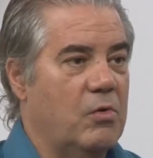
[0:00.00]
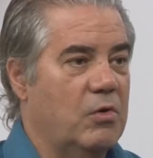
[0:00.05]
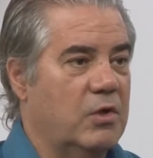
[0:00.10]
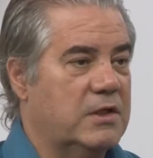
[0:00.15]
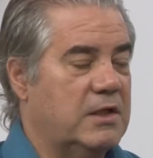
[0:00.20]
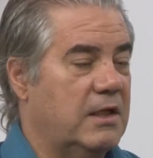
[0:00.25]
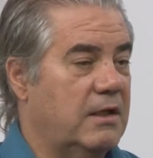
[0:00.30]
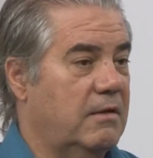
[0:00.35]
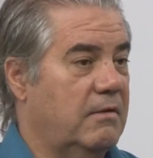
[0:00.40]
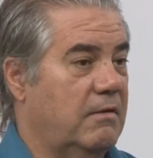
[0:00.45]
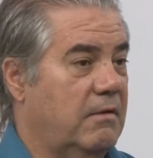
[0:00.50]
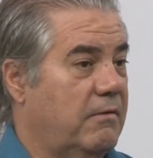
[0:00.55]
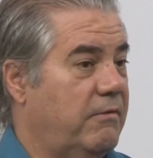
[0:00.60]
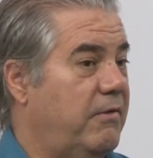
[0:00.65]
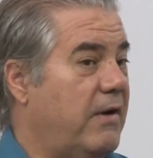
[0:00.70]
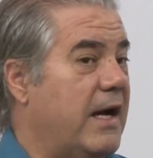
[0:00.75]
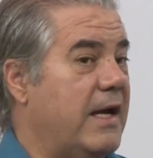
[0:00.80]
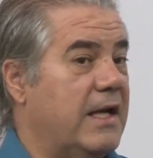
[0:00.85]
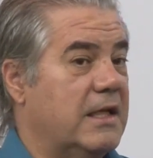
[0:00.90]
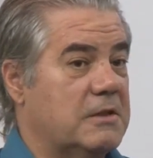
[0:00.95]
outra, em
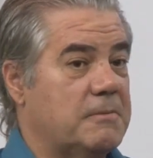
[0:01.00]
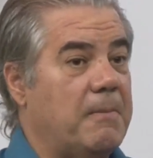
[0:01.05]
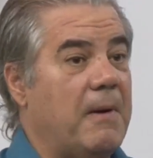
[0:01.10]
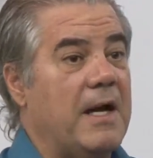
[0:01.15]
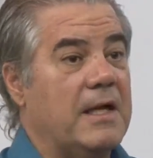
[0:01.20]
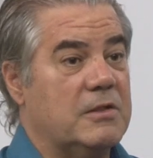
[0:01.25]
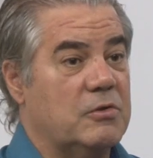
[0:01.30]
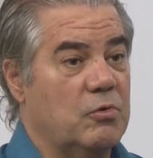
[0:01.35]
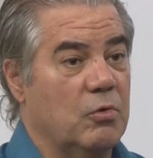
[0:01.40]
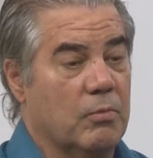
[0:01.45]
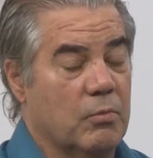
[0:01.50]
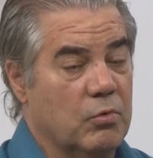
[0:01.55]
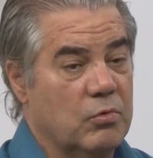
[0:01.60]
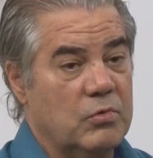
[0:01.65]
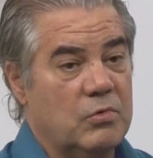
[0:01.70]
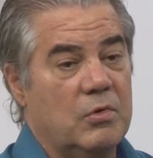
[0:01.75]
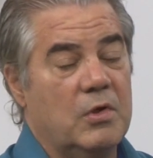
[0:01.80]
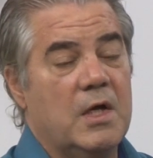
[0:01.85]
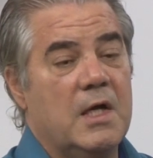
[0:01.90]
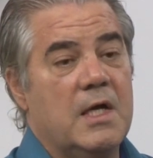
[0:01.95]
várias partes do
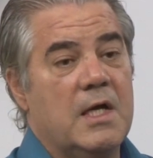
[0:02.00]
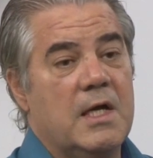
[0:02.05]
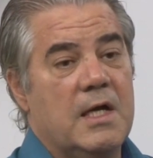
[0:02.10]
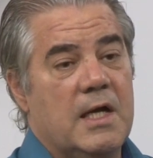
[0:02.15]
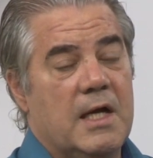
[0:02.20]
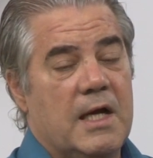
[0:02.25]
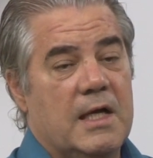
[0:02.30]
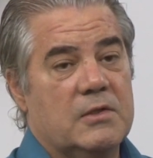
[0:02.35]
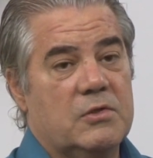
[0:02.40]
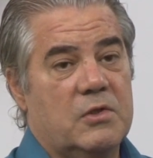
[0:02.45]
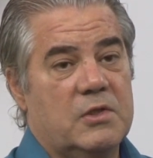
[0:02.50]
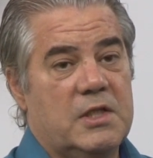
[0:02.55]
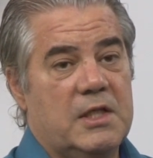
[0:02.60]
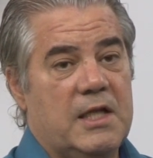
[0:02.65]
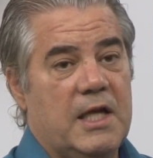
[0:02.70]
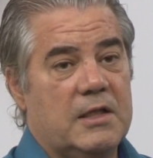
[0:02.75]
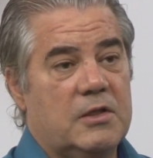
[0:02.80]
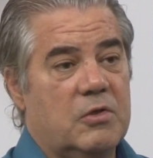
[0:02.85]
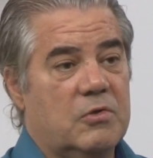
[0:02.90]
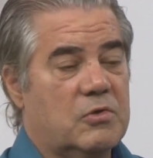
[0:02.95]
mundo. A
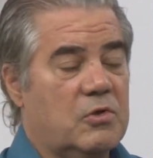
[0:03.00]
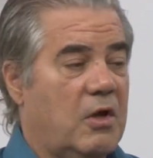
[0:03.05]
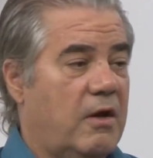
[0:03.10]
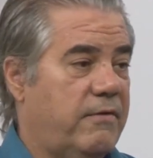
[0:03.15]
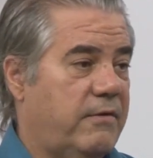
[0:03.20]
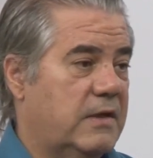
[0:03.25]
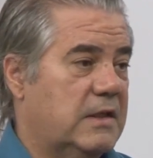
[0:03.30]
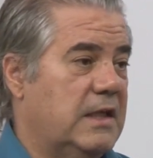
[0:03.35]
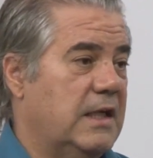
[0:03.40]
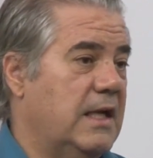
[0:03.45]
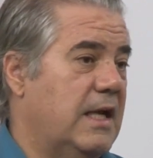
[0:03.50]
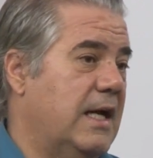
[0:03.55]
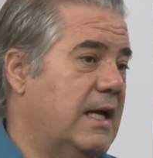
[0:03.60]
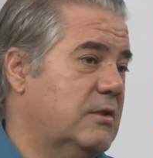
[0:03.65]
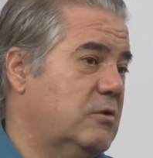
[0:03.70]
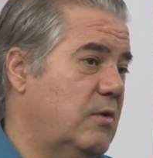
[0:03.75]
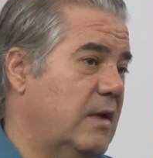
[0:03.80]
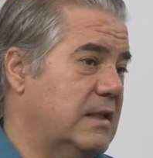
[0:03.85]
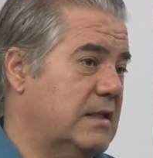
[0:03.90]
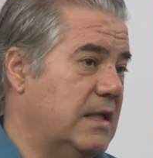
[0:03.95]
Sociedade Teosófica tem lá
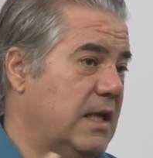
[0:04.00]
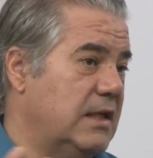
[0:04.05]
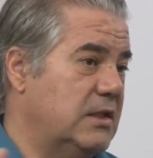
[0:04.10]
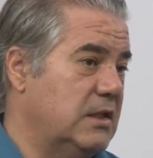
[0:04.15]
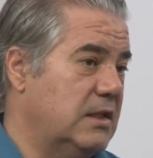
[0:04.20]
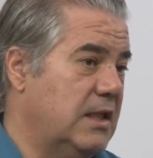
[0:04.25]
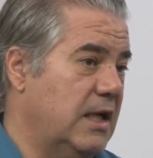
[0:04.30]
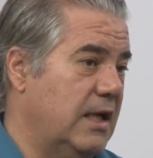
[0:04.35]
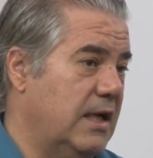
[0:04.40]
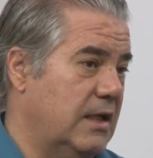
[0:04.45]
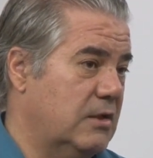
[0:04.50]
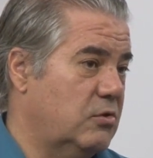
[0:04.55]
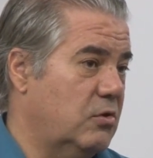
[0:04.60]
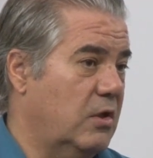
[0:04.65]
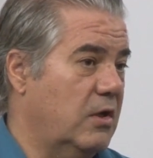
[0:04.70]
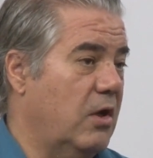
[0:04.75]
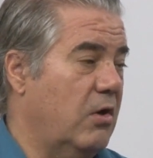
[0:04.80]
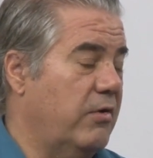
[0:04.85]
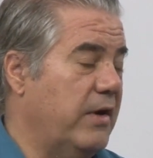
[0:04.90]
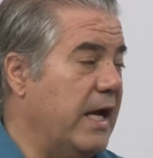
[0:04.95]
a sua sede
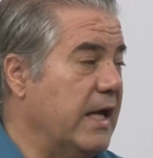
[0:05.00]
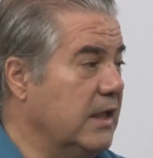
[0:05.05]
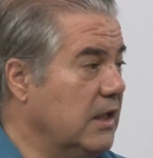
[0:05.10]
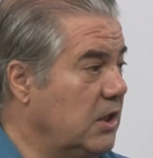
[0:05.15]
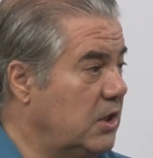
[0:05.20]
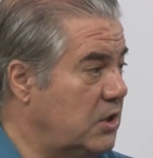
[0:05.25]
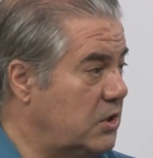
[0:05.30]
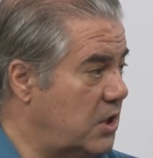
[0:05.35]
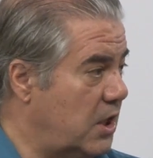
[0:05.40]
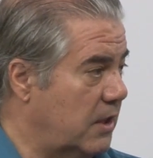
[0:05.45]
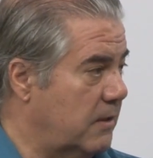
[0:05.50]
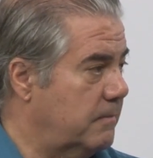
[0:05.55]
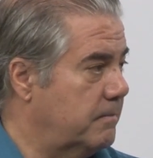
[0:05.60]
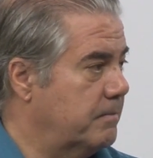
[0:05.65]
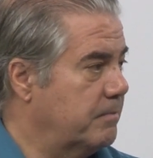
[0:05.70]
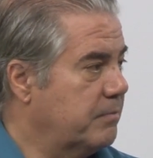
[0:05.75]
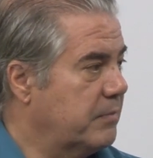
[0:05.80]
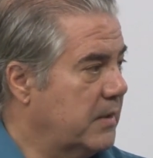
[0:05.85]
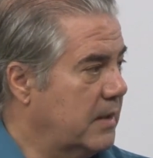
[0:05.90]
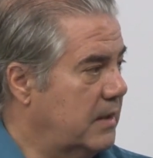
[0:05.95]
internacional na Índia,
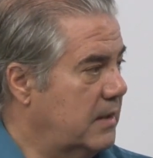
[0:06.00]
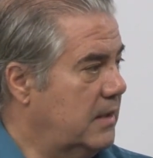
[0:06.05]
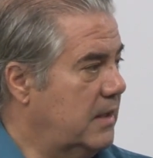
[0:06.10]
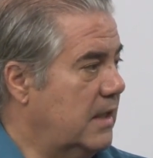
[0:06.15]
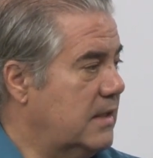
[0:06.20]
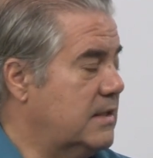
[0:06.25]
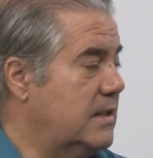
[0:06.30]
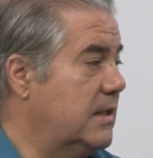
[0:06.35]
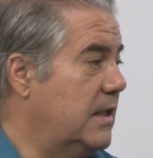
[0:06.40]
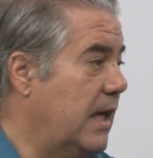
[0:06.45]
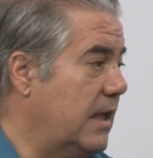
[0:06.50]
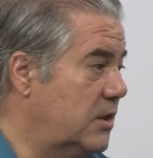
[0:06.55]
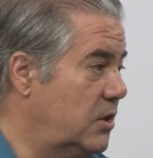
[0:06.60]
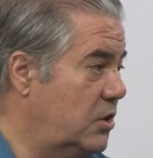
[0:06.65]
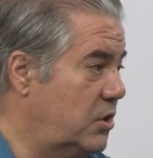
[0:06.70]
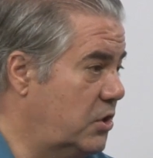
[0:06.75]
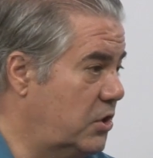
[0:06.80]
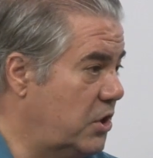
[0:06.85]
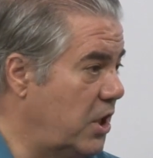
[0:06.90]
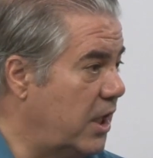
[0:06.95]
na
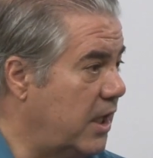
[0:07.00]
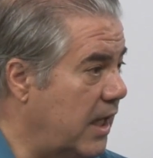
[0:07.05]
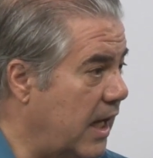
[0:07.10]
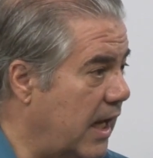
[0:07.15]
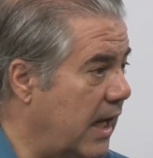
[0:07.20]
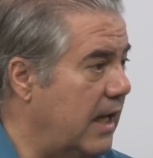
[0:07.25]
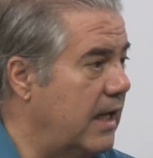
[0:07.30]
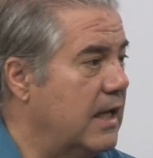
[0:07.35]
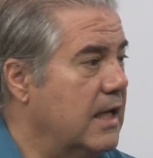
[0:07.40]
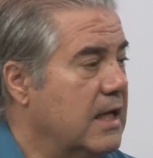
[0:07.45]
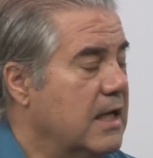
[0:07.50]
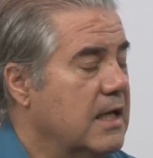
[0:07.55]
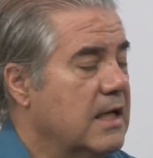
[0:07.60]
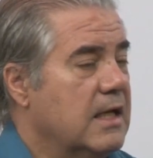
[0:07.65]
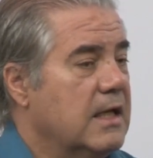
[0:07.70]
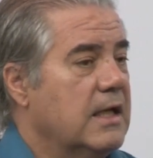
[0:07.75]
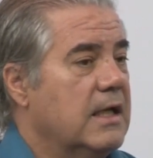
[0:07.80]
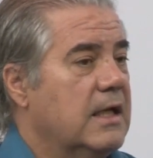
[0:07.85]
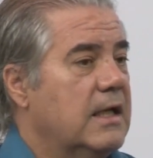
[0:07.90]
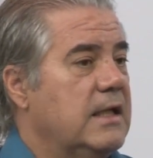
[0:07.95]
cidade de Chennai,
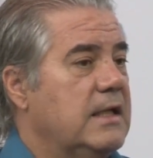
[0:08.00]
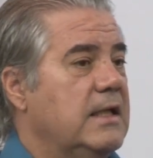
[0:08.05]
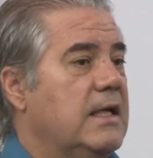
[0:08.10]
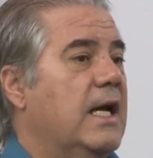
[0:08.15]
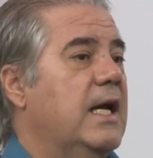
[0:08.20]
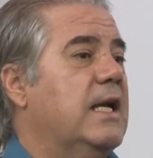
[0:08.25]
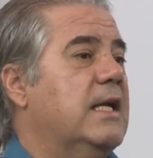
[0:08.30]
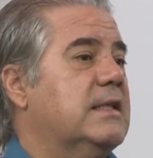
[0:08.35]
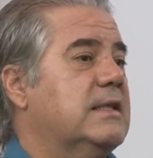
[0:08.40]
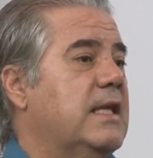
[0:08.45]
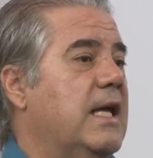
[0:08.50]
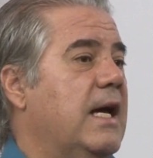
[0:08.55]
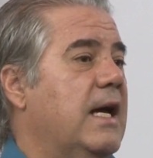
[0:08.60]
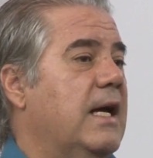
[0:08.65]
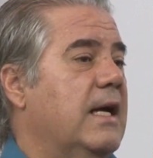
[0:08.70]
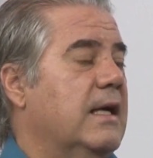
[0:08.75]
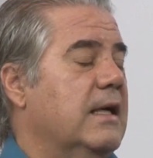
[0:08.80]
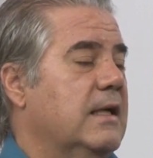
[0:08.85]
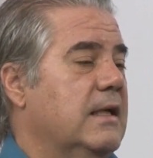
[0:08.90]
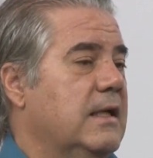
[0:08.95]
e ela
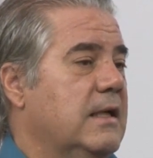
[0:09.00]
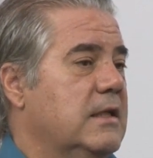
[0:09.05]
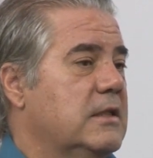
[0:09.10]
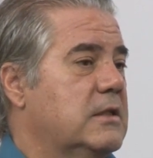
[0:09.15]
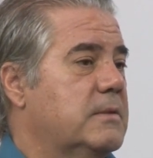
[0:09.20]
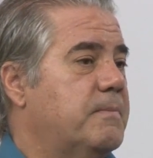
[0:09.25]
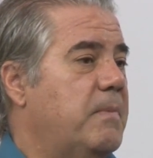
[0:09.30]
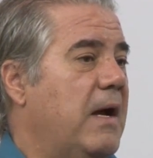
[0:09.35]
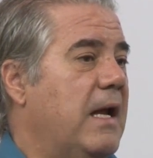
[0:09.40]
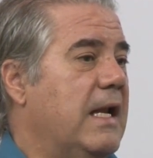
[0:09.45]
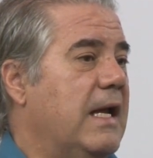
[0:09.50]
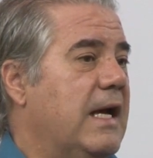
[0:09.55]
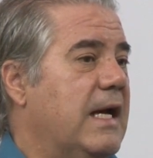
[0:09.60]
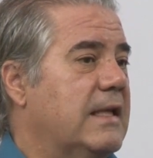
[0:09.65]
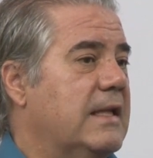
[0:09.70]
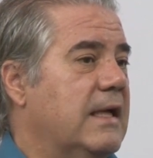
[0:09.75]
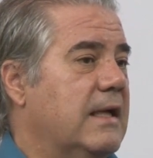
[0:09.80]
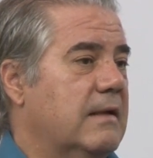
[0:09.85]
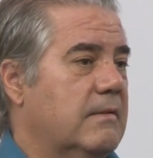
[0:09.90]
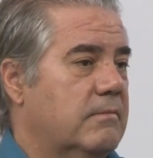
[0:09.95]
está
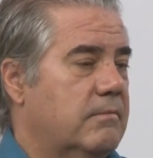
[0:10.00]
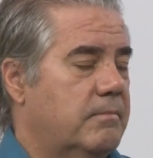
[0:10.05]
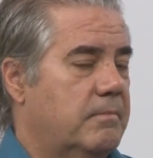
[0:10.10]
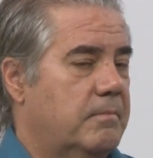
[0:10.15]
espalhada